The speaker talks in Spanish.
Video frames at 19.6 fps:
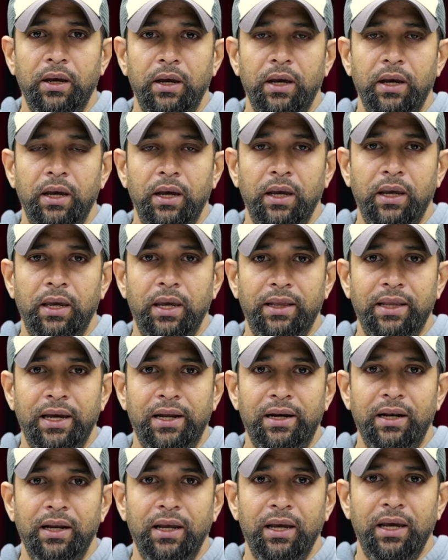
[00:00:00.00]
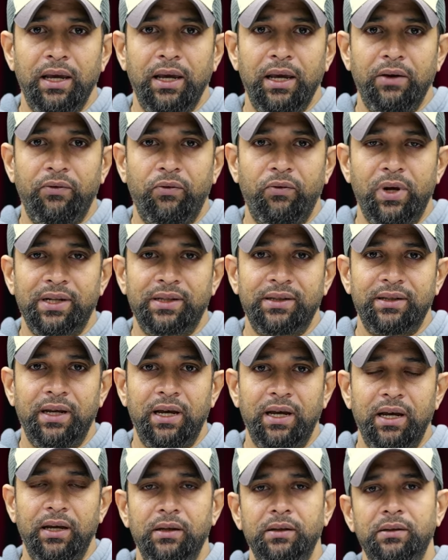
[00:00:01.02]
quitarle
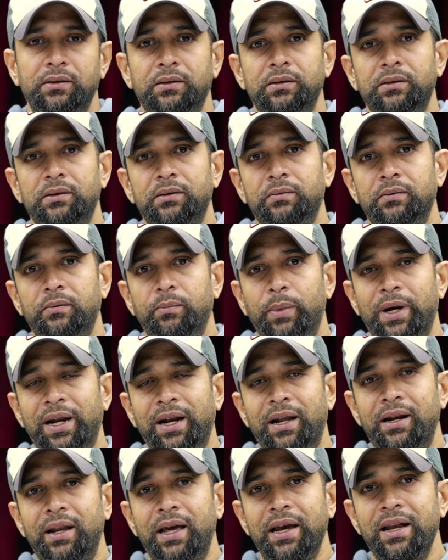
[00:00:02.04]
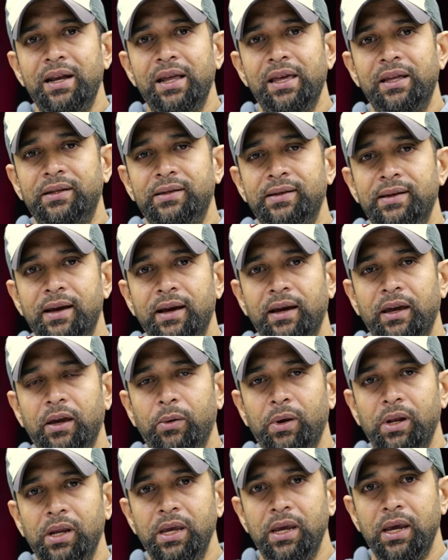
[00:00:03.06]
fuerza, parar la inercia que
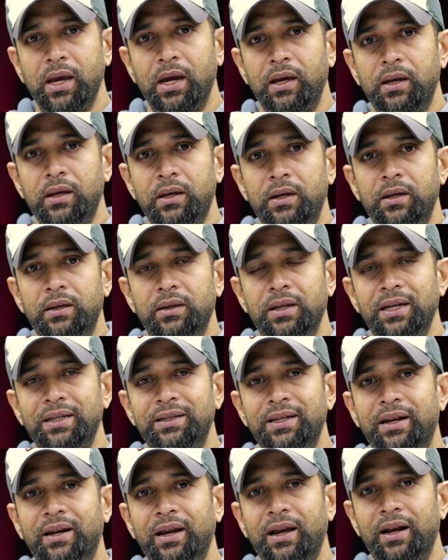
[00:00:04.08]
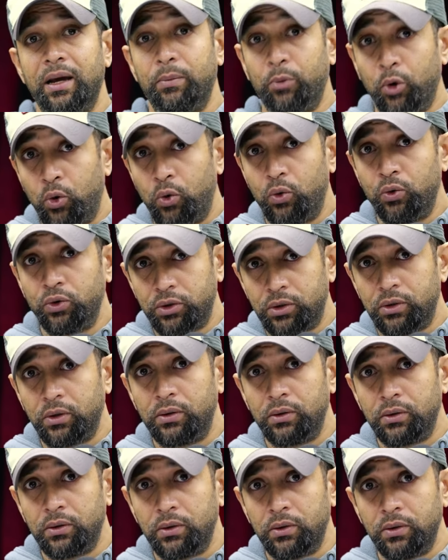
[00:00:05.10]
venía de ese reclamo justo
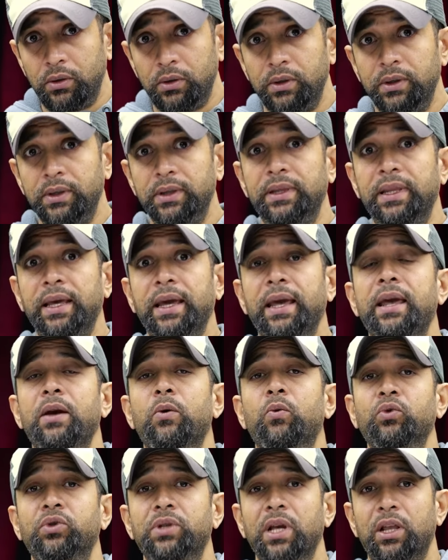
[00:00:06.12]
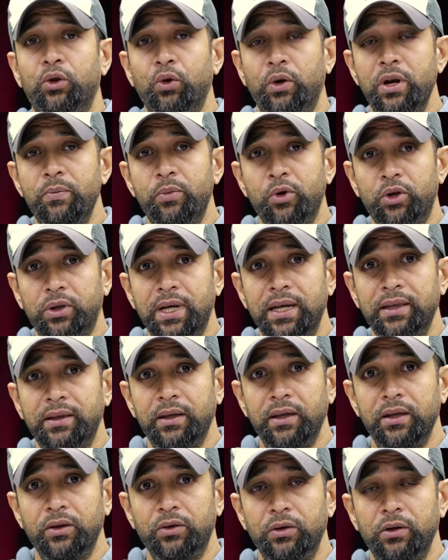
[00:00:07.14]
de un sector importante
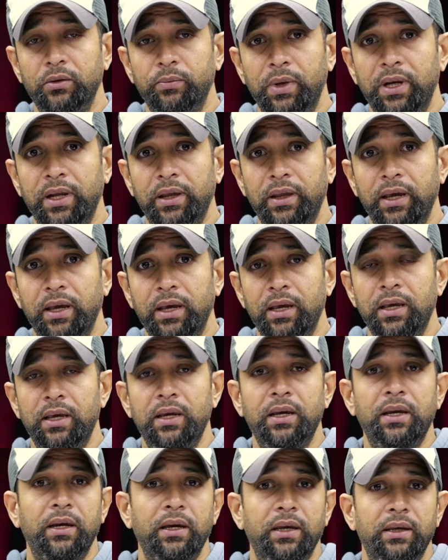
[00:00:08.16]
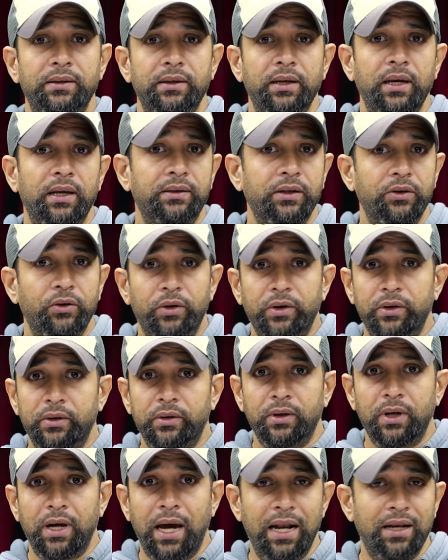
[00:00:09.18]
dentro del PLD que decía, señor,
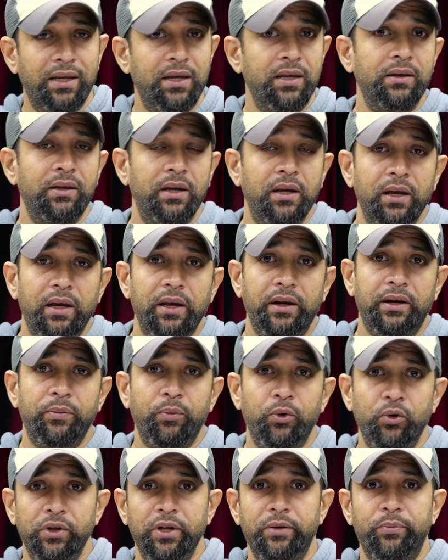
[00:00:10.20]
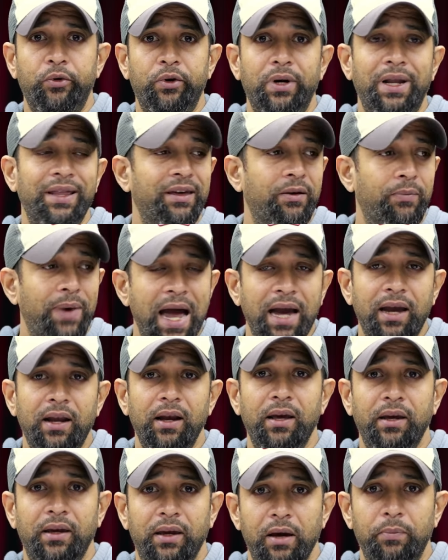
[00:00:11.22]
alguien tiene que responder por la
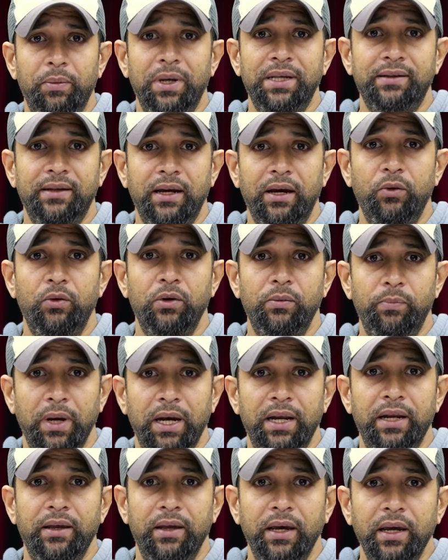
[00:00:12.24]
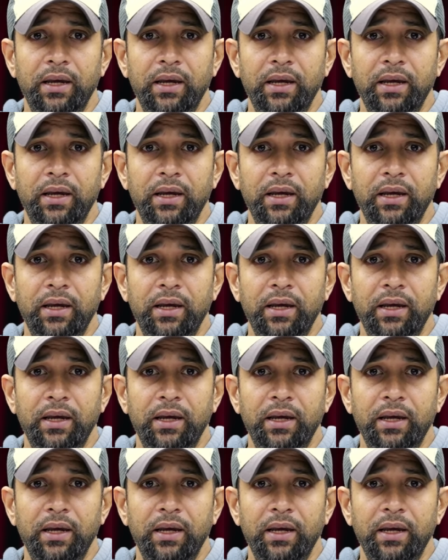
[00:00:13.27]
debacle que ha pasado el PLD.